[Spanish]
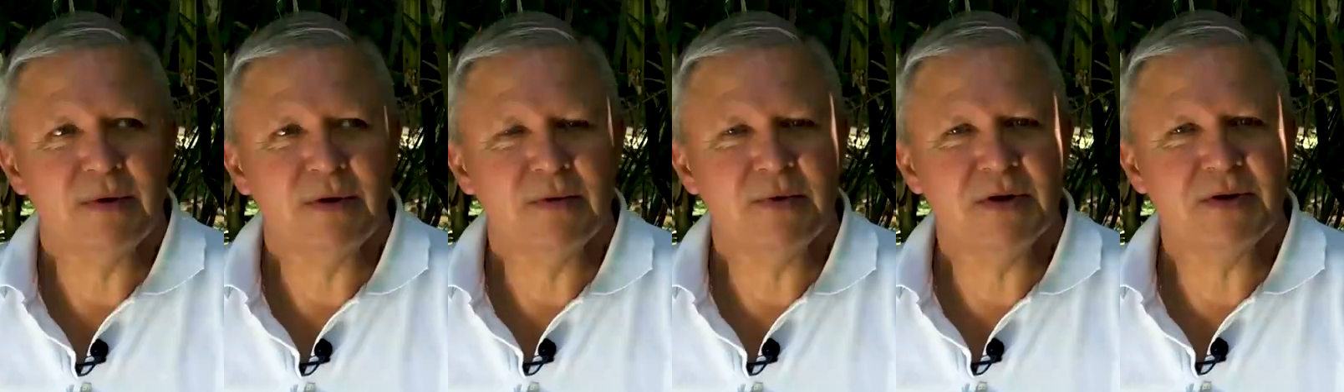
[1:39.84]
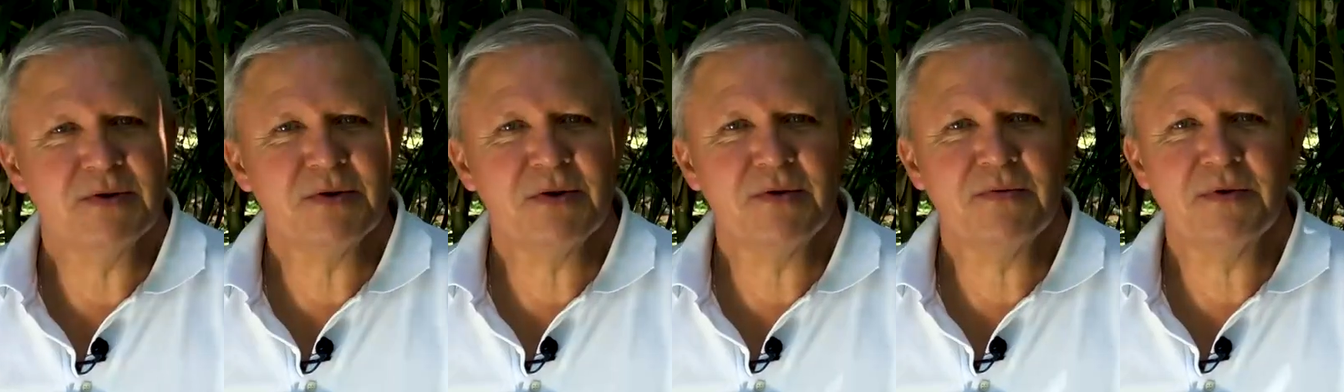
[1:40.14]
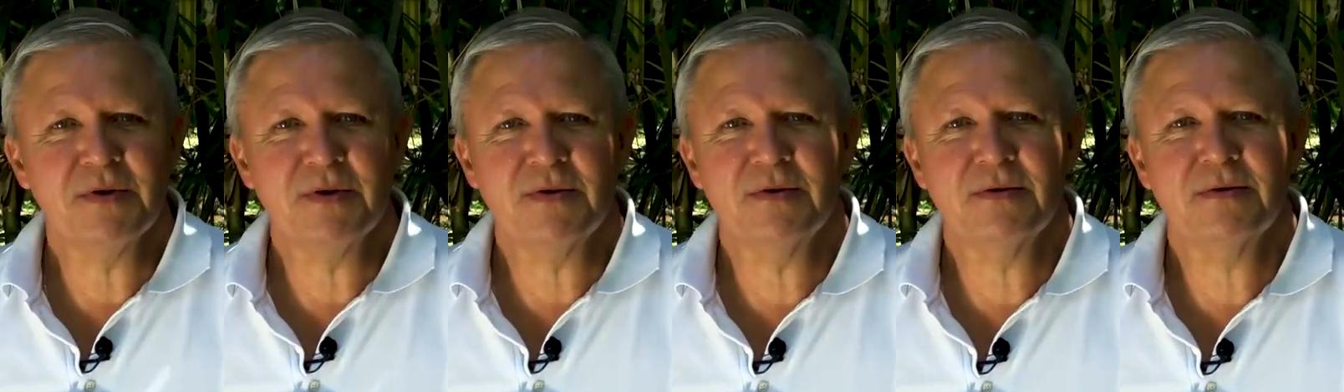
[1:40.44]
mi nombre es
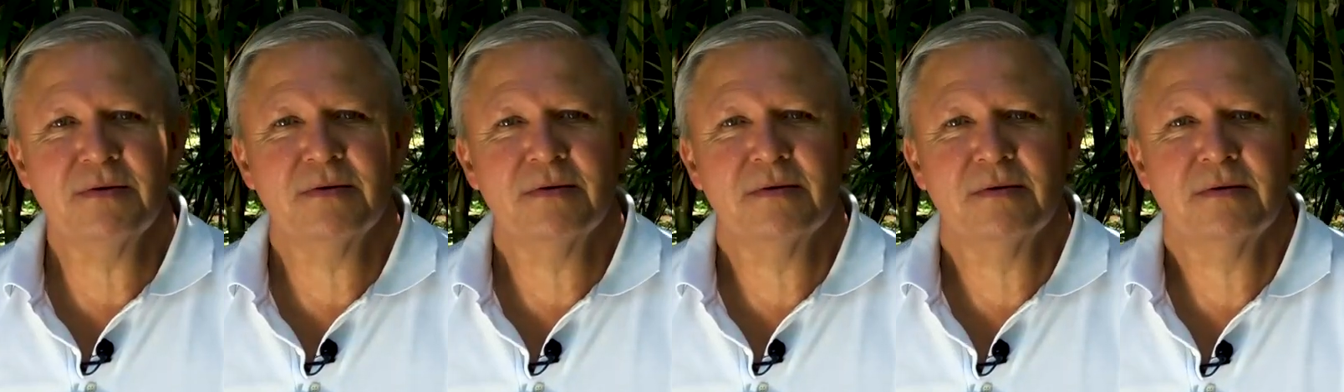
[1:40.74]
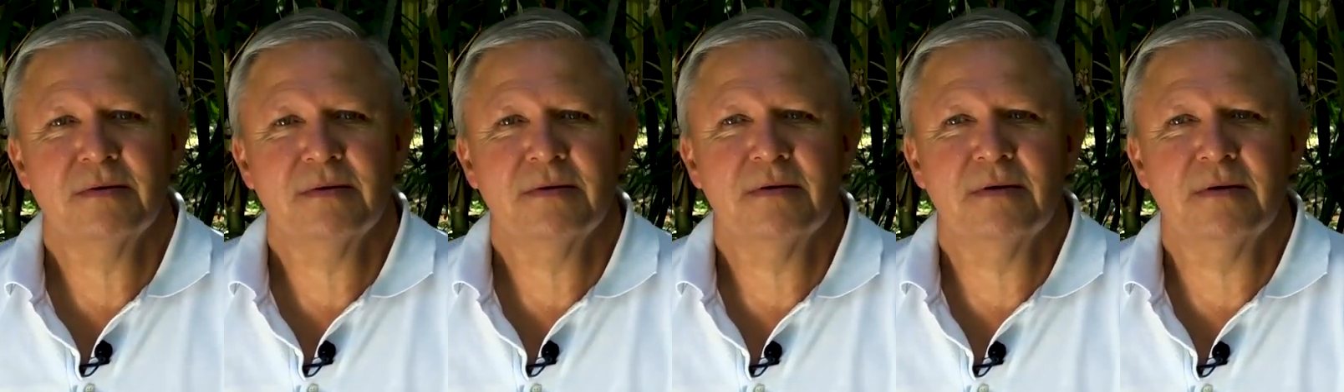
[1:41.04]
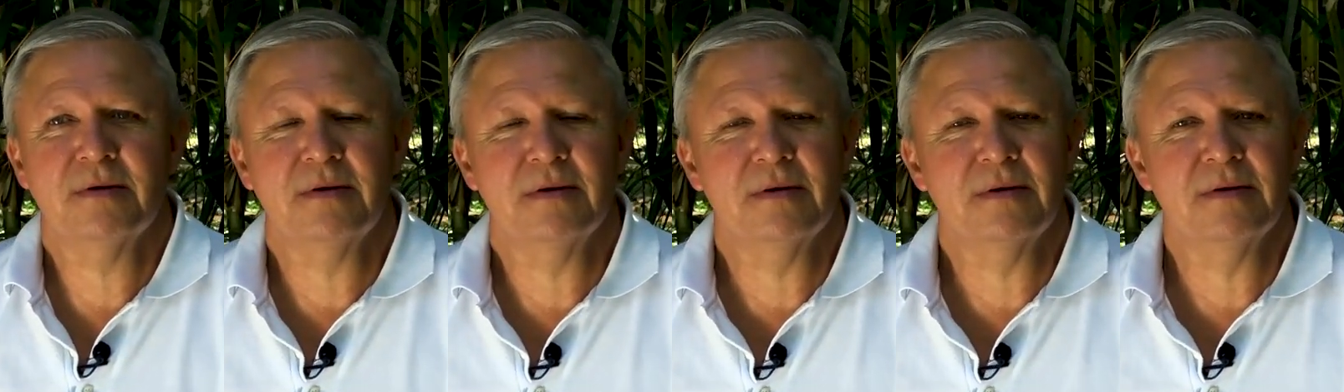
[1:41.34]
Rodolfo Quiroz.
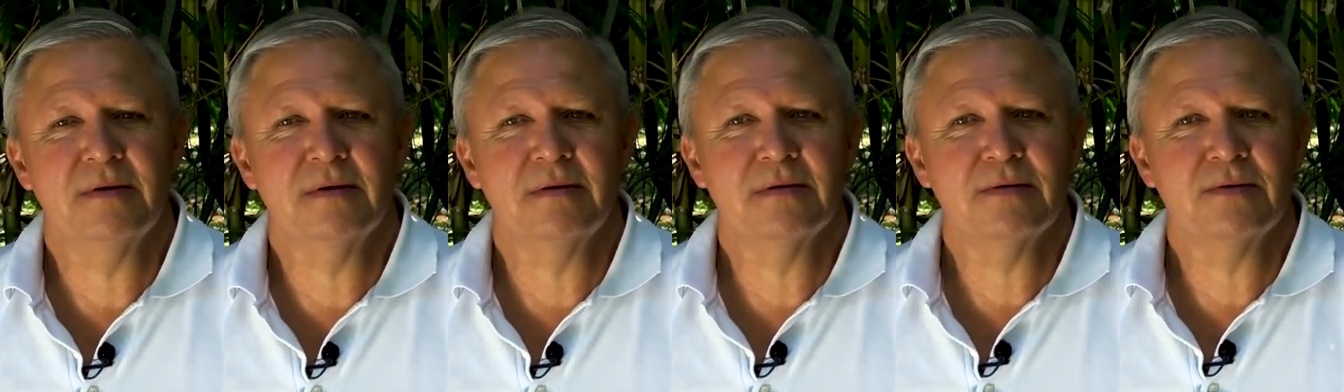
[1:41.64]
Eh,